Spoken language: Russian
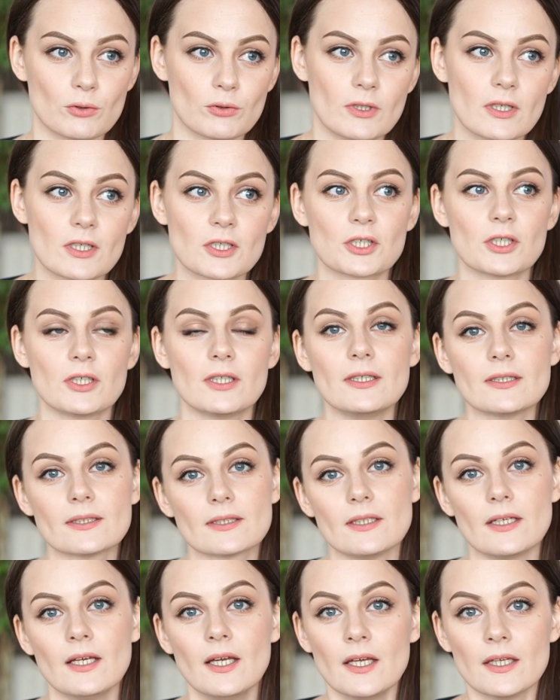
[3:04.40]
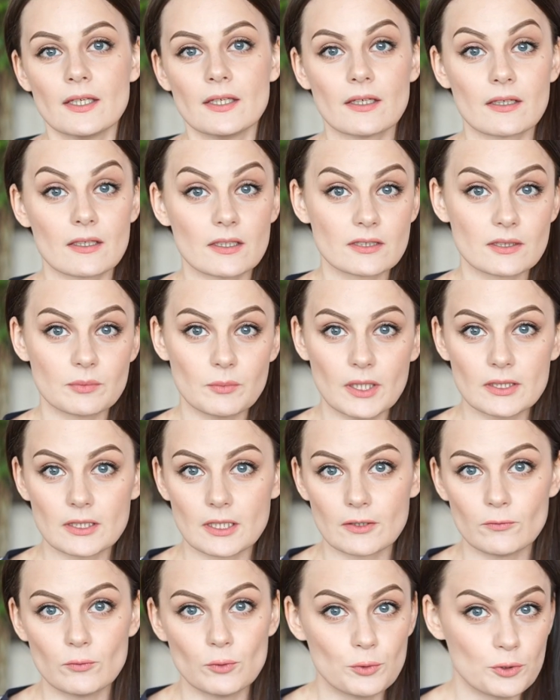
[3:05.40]
что даже если я
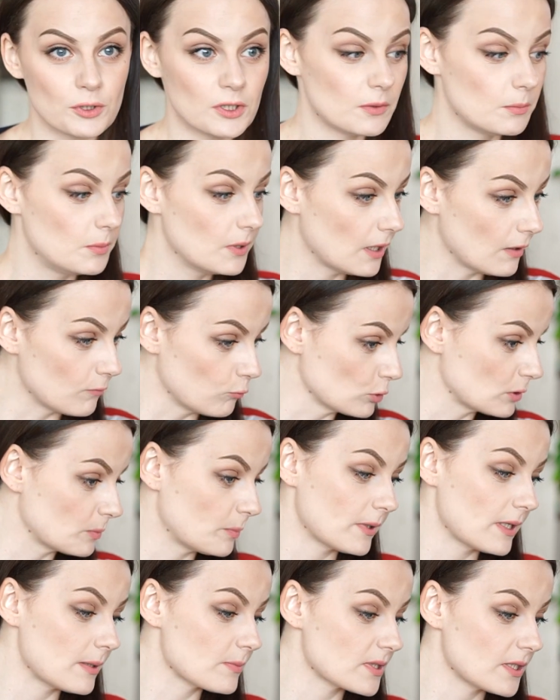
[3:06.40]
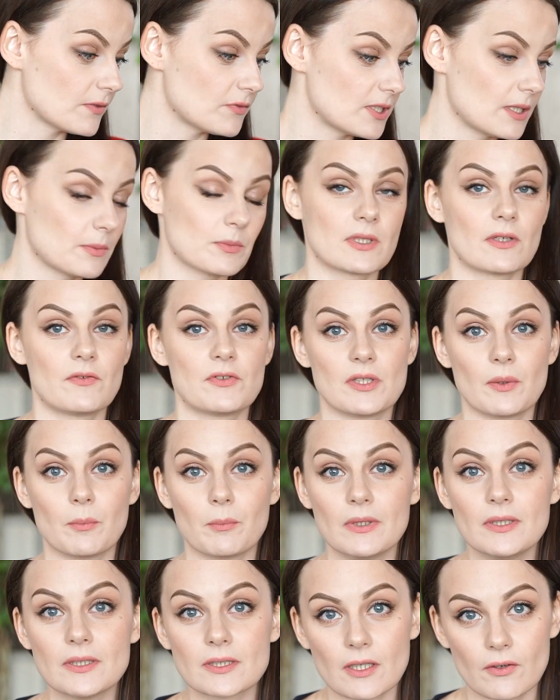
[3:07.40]
рассматриваю себя вот прям
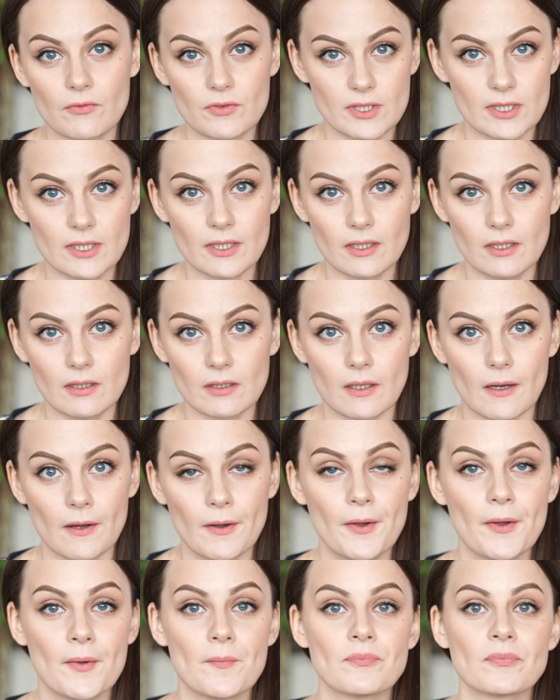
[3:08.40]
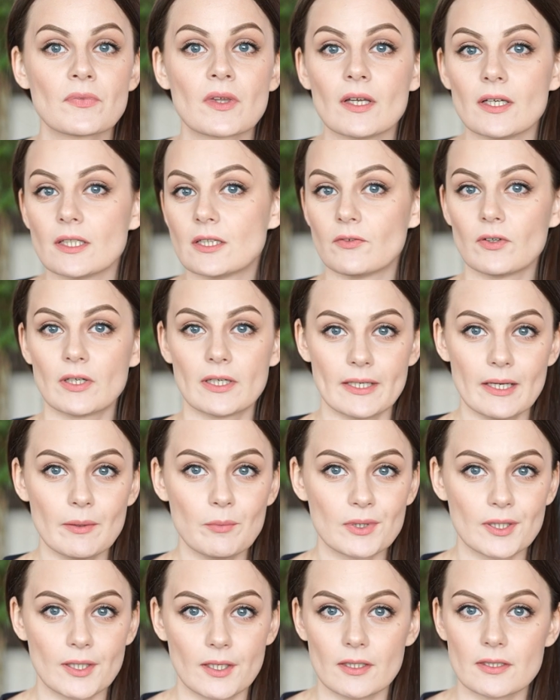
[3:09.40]
совсем-совсем близко в зеркало, этого
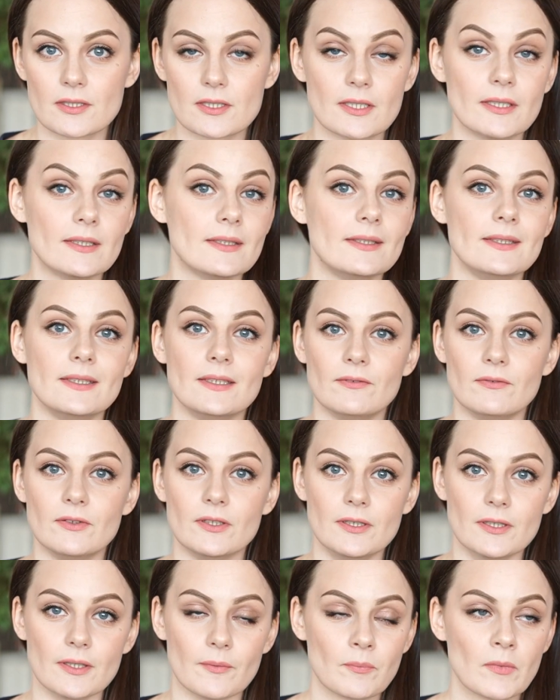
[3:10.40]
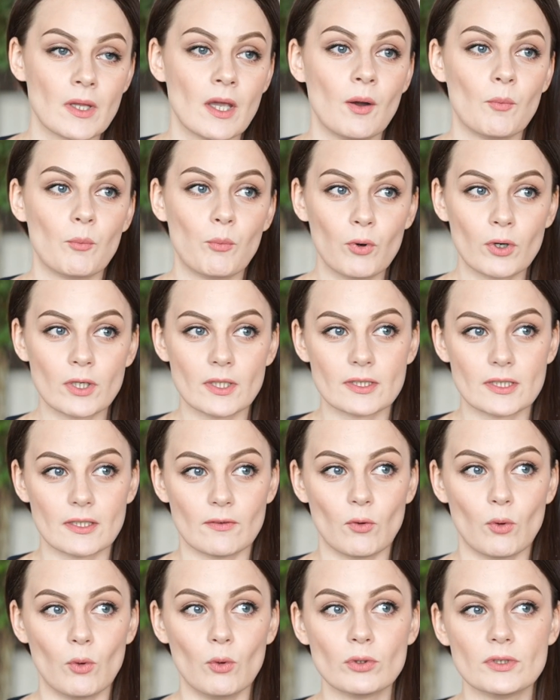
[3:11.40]
крема на лице не видно. Более
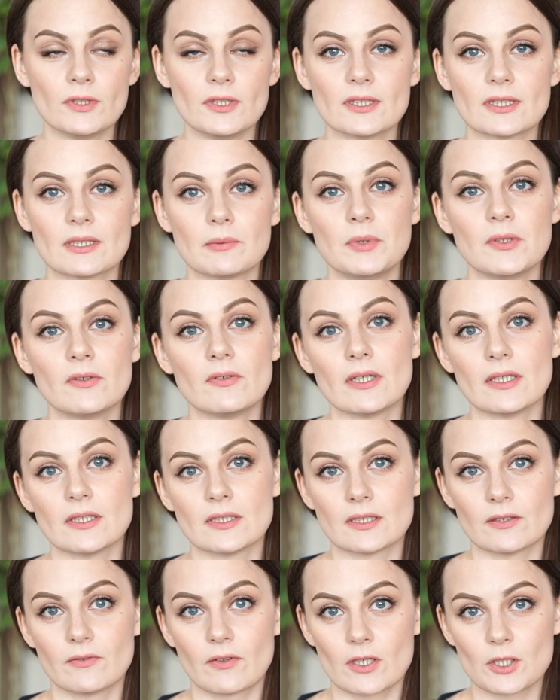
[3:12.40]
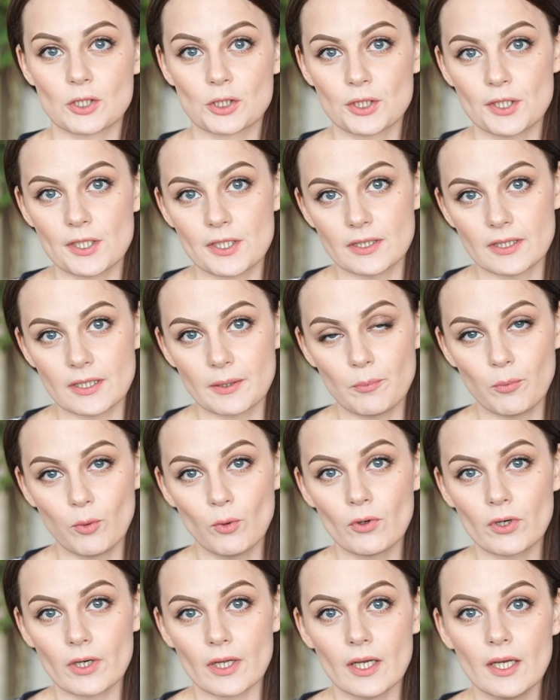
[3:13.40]
того, он не забивается в расширенные
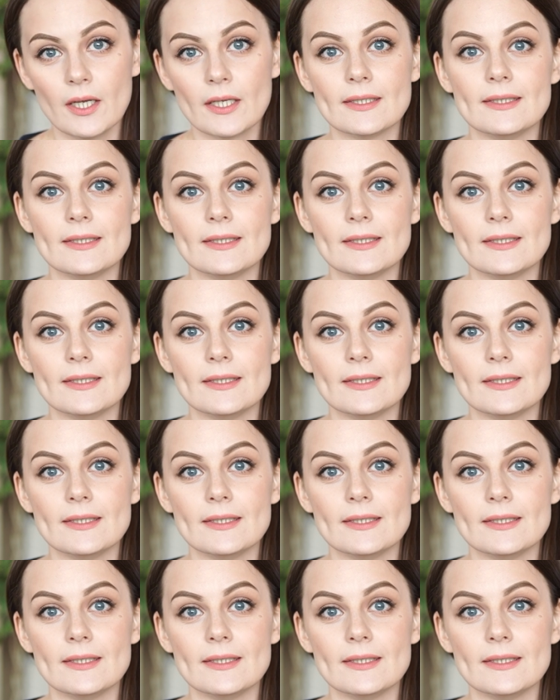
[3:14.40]
поры,